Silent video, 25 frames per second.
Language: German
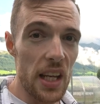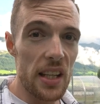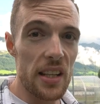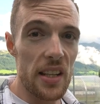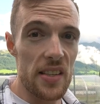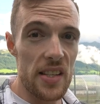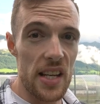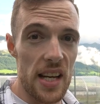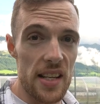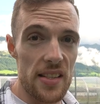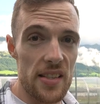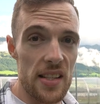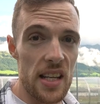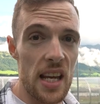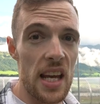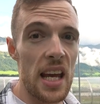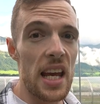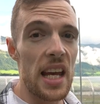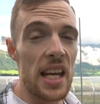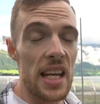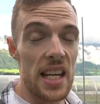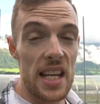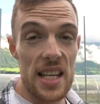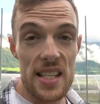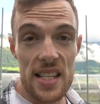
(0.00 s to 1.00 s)
Das heißt,
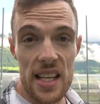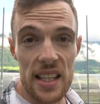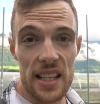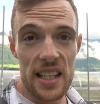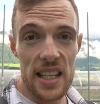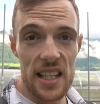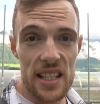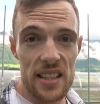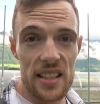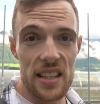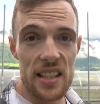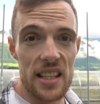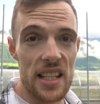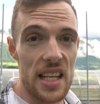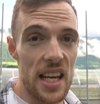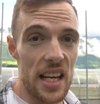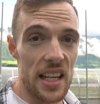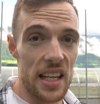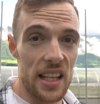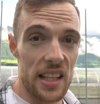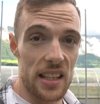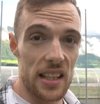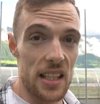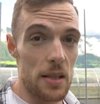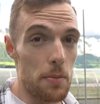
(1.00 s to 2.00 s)
ihr seid nicht
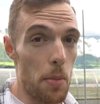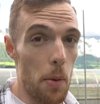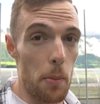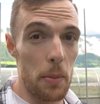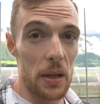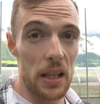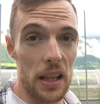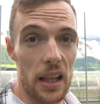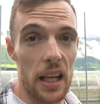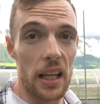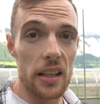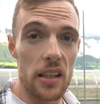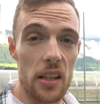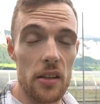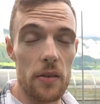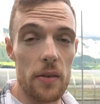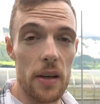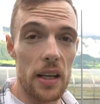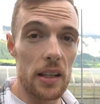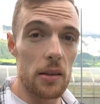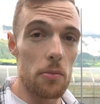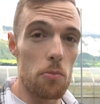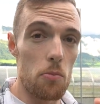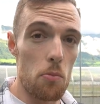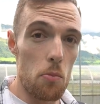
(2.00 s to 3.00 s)
diejenigen, die bemitleidet
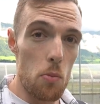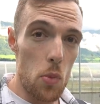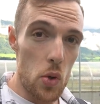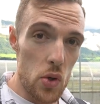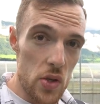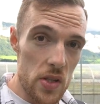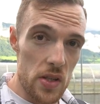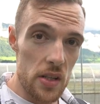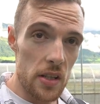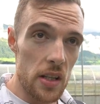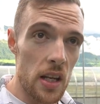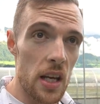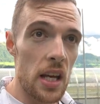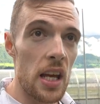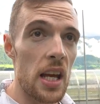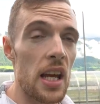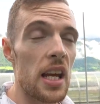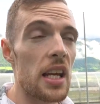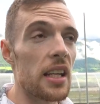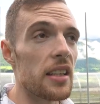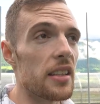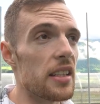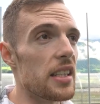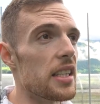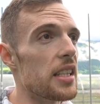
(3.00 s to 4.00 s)
werden müssen,
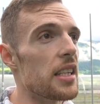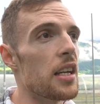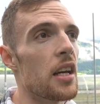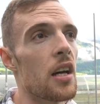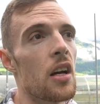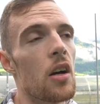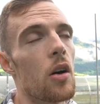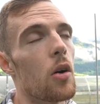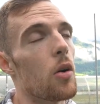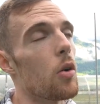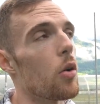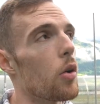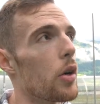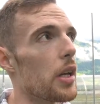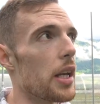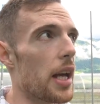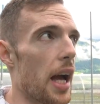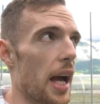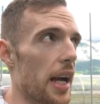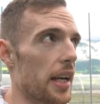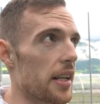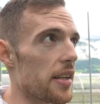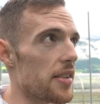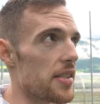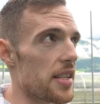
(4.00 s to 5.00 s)
die oh,
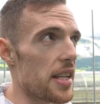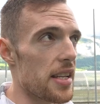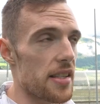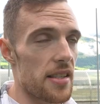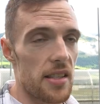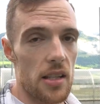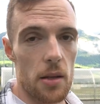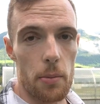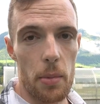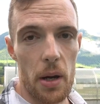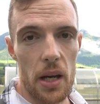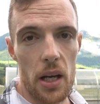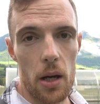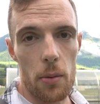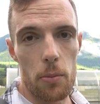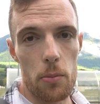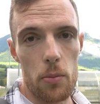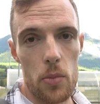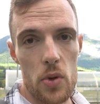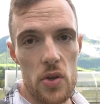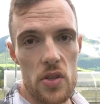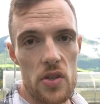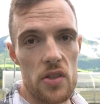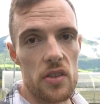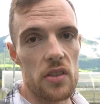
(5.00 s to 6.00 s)
ihr eigenes Essen dabei
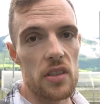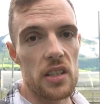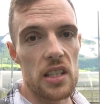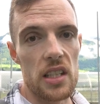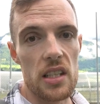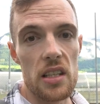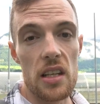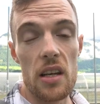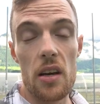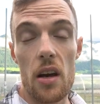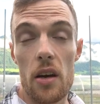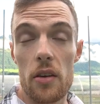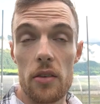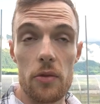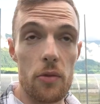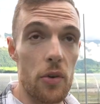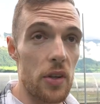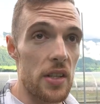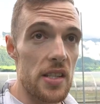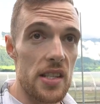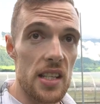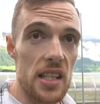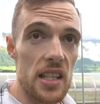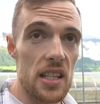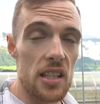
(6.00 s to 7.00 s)
haben müssen, die
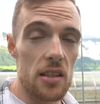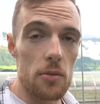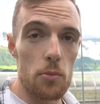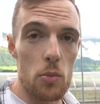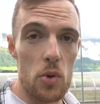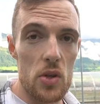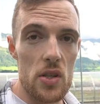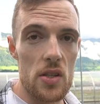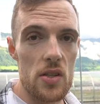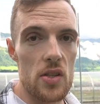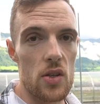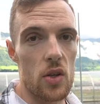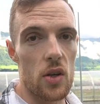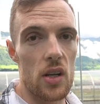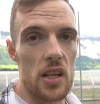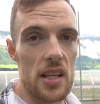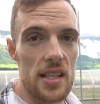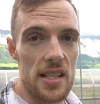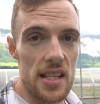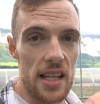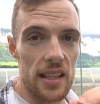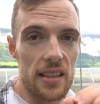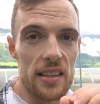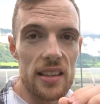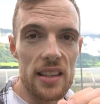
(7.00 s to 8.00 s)
verzichten müssen, sondern
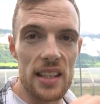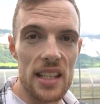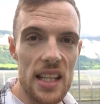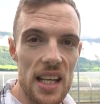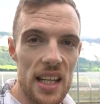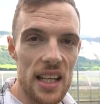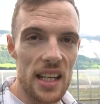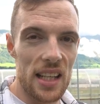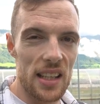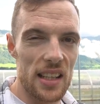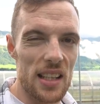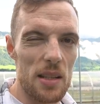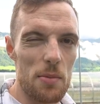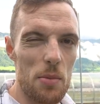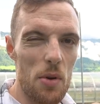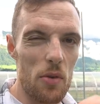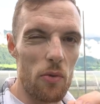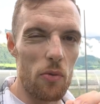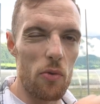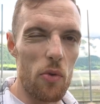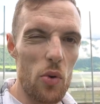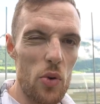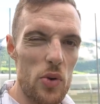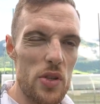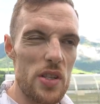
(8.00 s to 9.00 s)
ihr seid diejenigen, die
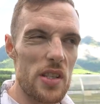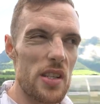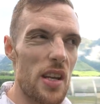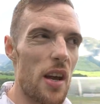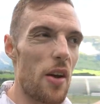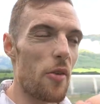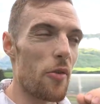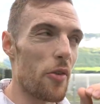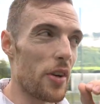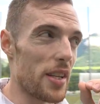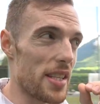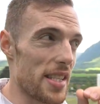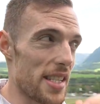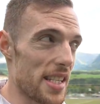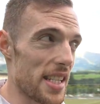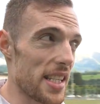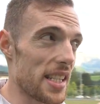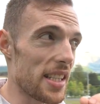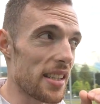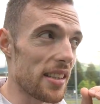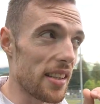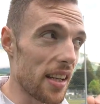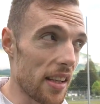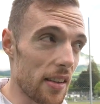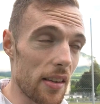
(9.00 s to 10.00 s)
bewusst
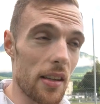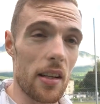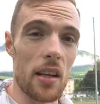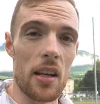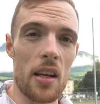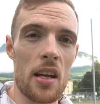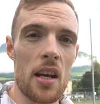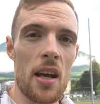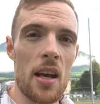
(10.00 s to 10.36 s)
verzichten.